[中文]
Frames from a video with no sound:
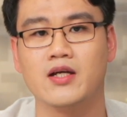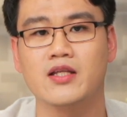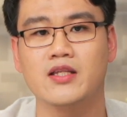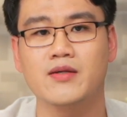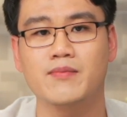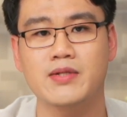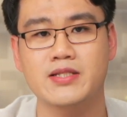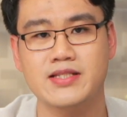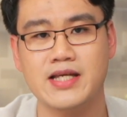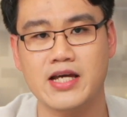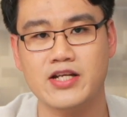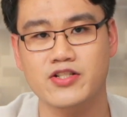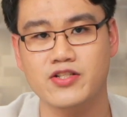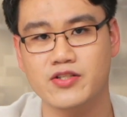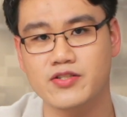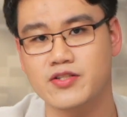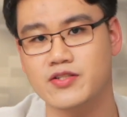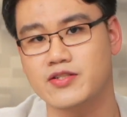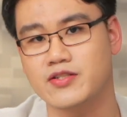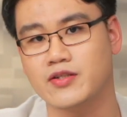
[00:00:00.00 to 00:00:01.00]
那么在
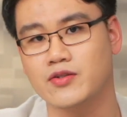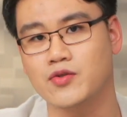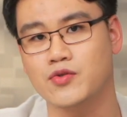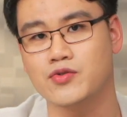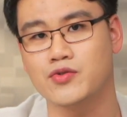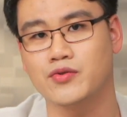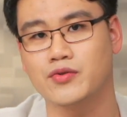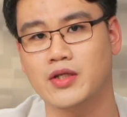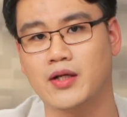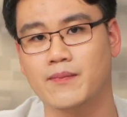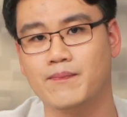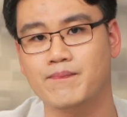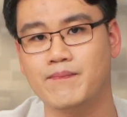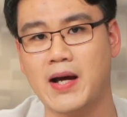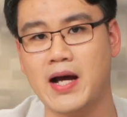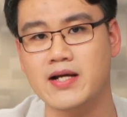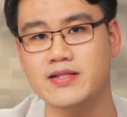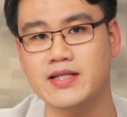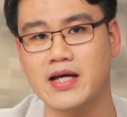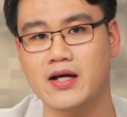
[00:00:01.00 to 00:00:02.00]
这次行动中呢？
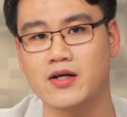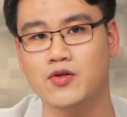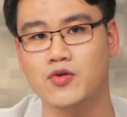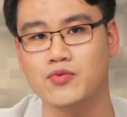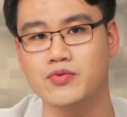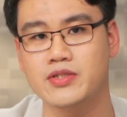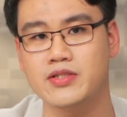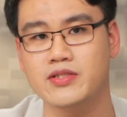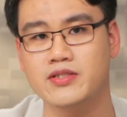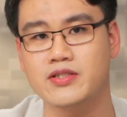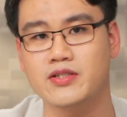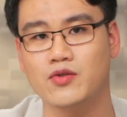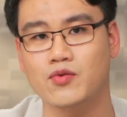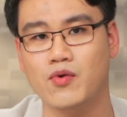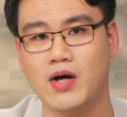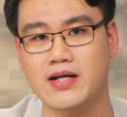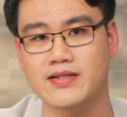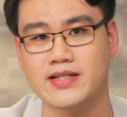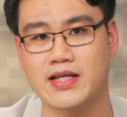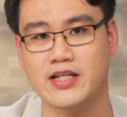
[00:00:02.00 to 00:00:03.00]
八架攻击机
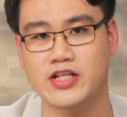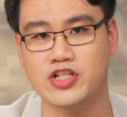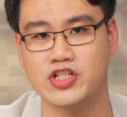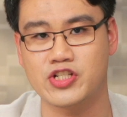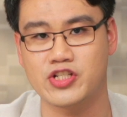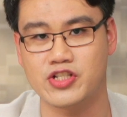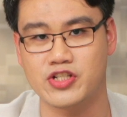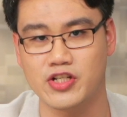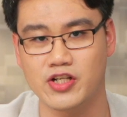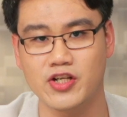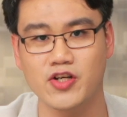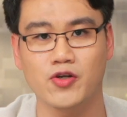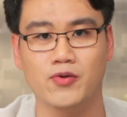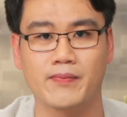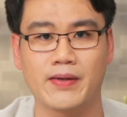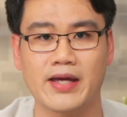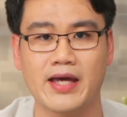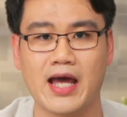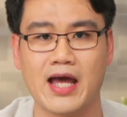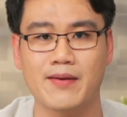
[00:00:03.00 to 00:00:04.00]
挂载的十六
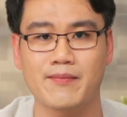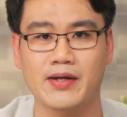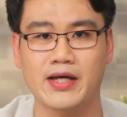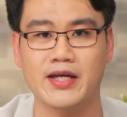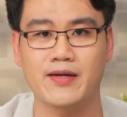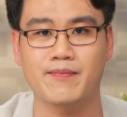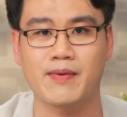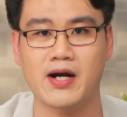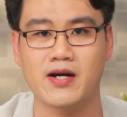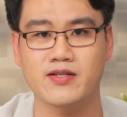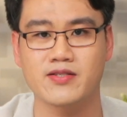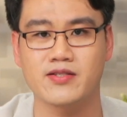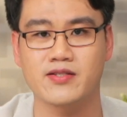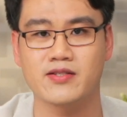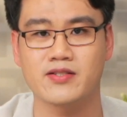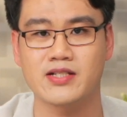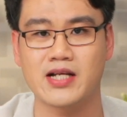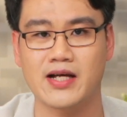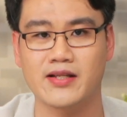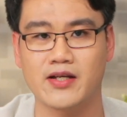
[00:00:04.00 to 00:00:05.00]
枚
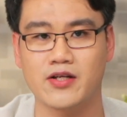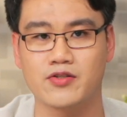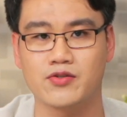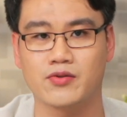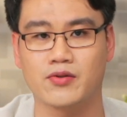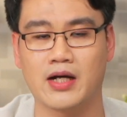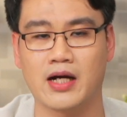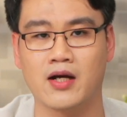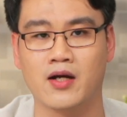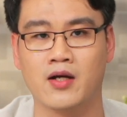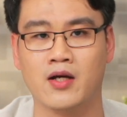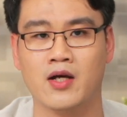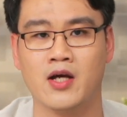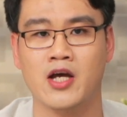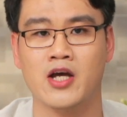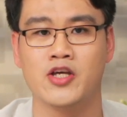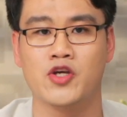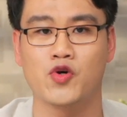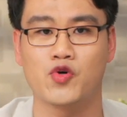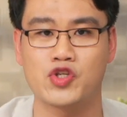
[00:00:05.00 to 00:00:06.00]
Mk84 炸弹中啊。
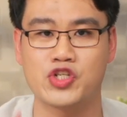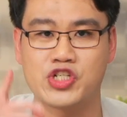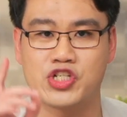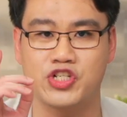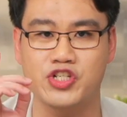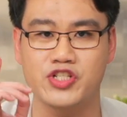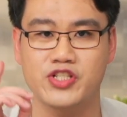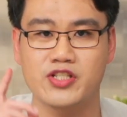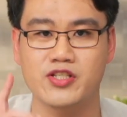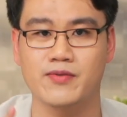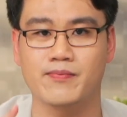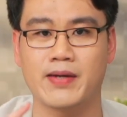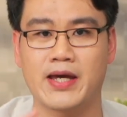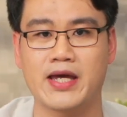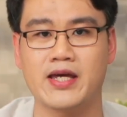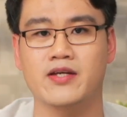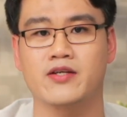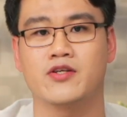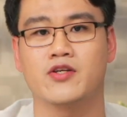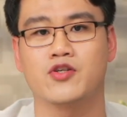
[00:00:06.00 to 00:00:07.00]
有十四
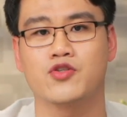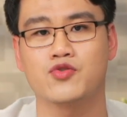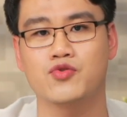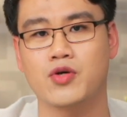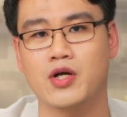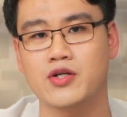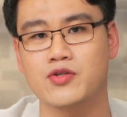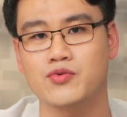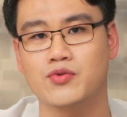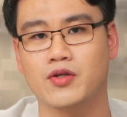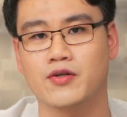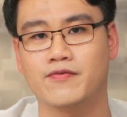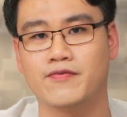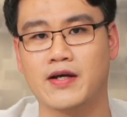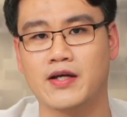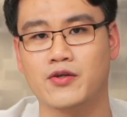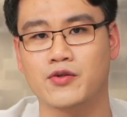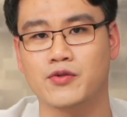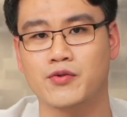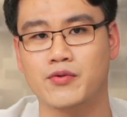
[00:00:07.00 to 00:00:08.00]
枚穿入了
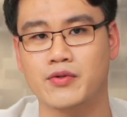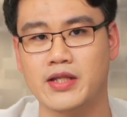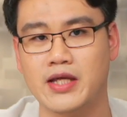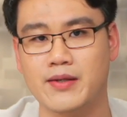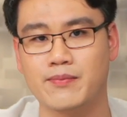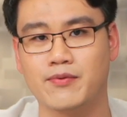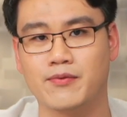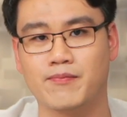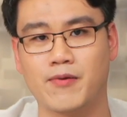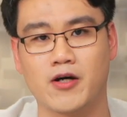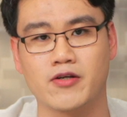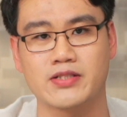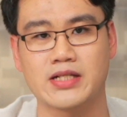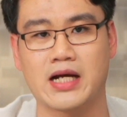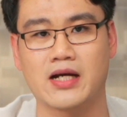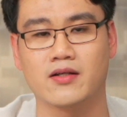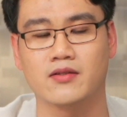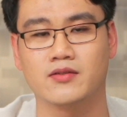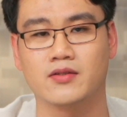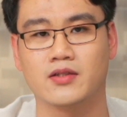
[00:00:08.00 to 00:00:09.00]
反应堆内部爆
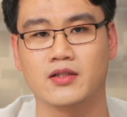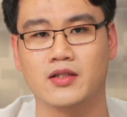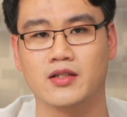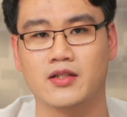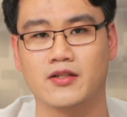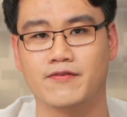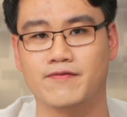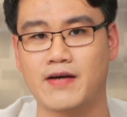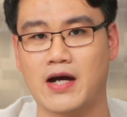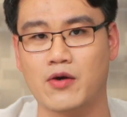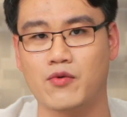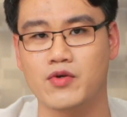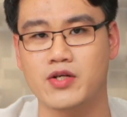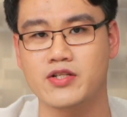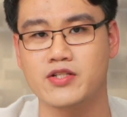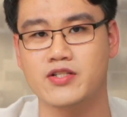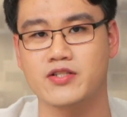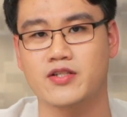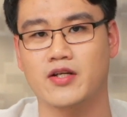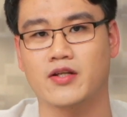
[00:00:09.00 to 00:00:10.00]
炸，那法国
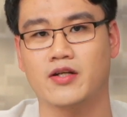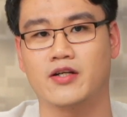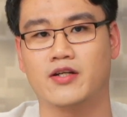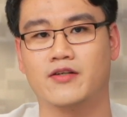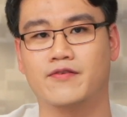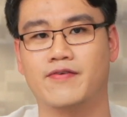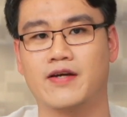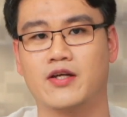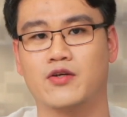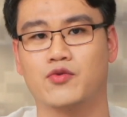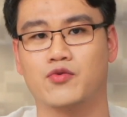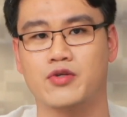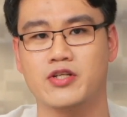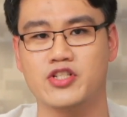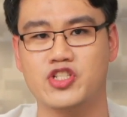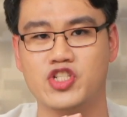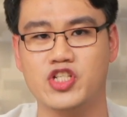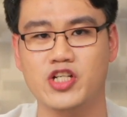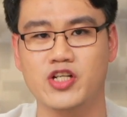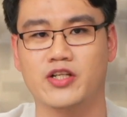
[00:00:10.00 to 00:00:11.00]
人制造的核反应堆
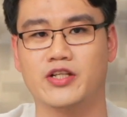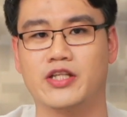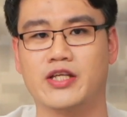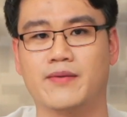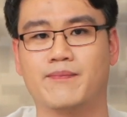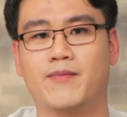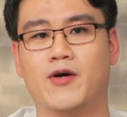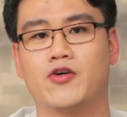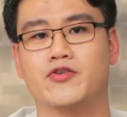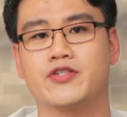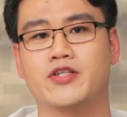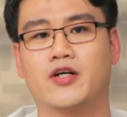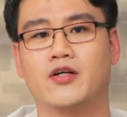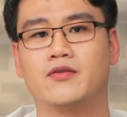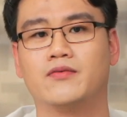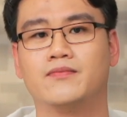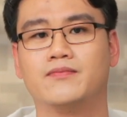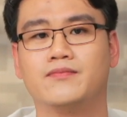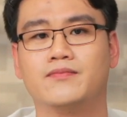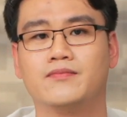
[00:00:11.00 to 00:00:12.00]
彻底报
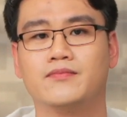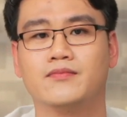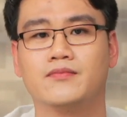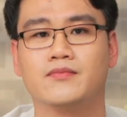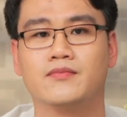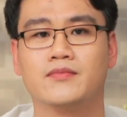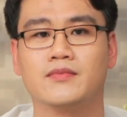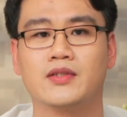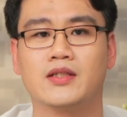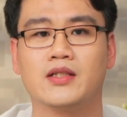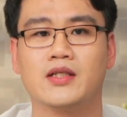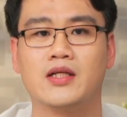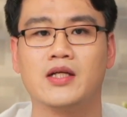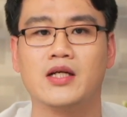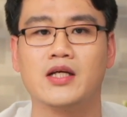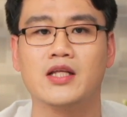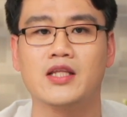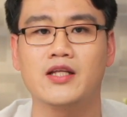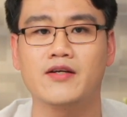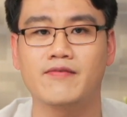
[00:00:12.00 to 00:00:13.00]
销。
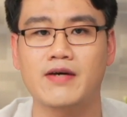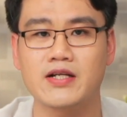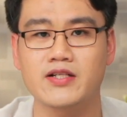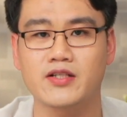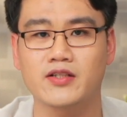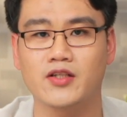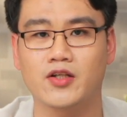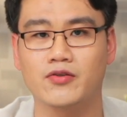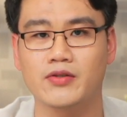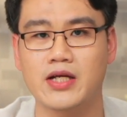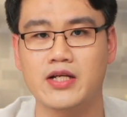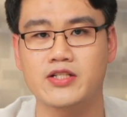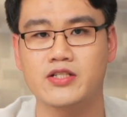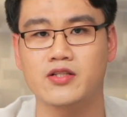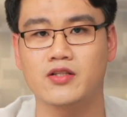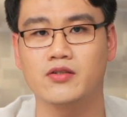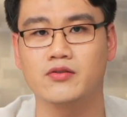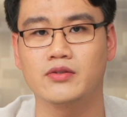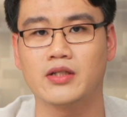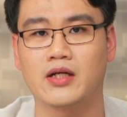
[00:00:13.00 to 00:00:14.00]
那完成投弹
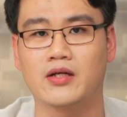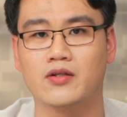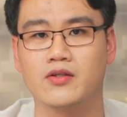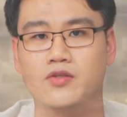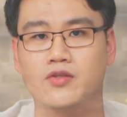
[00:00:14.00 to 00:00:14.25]
之后呢？